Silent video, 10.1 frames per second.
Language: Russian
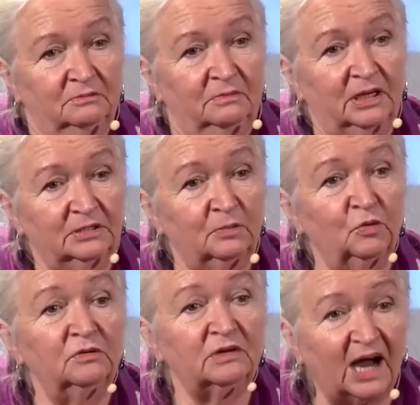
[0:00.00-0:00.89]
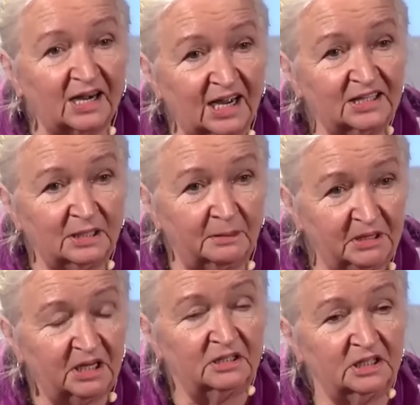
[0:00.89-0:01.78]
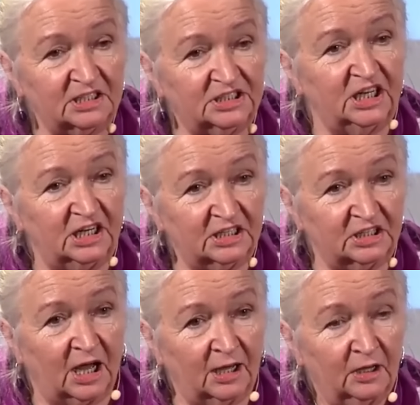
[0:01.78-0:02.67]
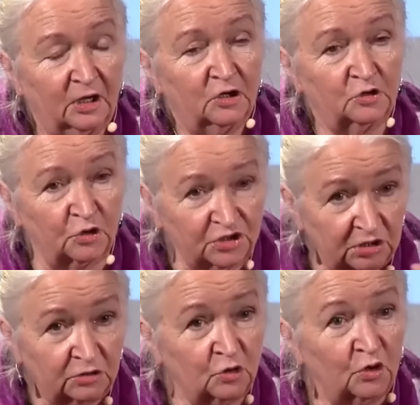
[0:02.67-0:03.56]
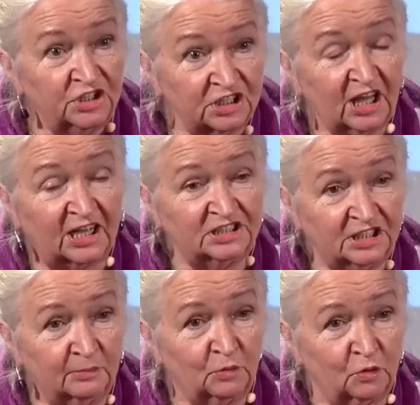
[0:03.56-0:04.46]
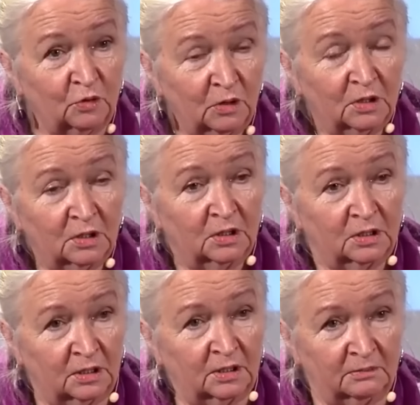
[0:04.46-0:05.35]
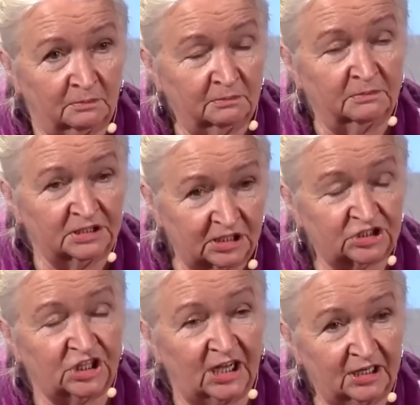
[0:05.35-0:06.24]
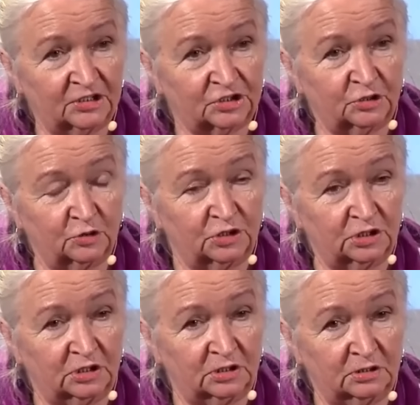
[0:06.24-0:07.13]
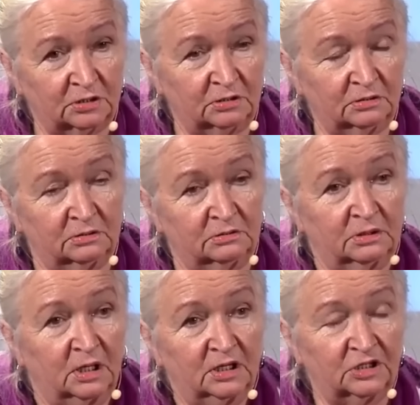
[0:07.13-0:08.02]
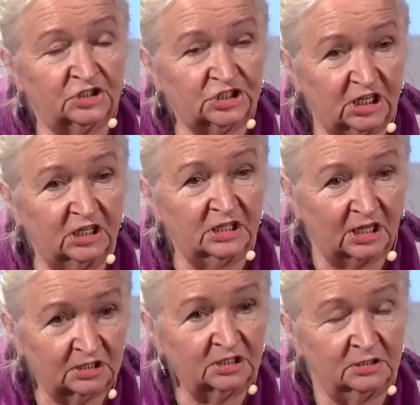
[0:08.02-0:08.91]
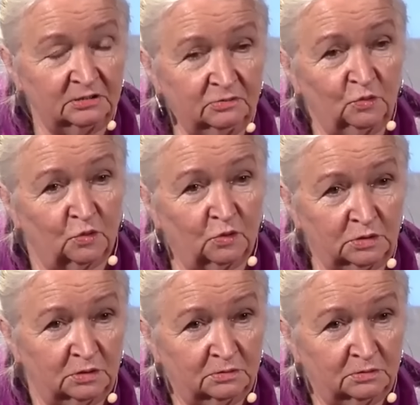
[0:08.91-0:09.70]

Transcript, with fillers: Поэтому какая-то мера насилия, да. Но, но не на тему, э, мы-то ждали, что ты Эйнштейн, а ты урод.